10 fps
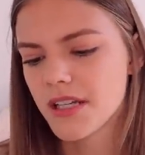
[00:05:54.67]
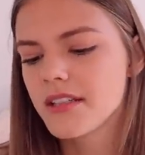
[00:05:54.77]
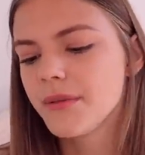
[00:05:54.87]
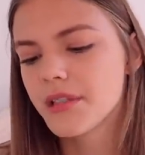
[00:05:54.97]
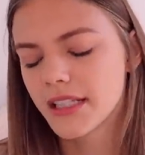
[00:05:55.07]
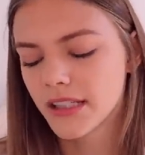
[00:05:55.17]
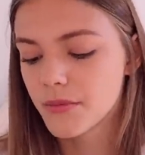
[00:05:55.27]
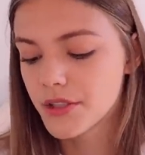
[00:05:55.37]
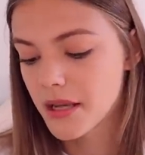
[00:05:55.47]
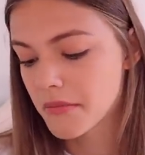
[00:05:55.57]
Ja się tym jeszcze tak
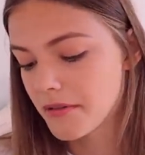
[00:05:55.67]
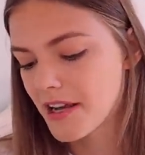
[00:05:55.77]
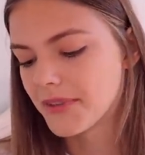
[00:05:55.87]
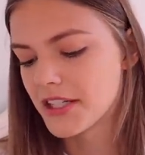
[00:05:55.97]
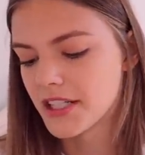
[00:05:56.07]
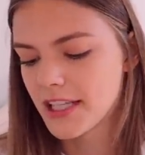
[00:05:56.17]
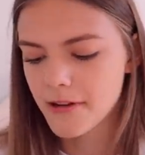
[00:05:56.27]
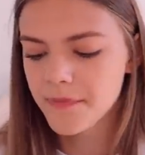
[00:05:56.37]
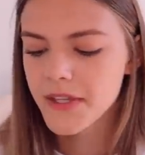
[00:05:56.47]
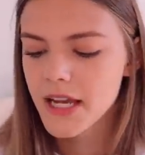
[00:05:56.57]
dobrze nie bawiłam, także nie wiem.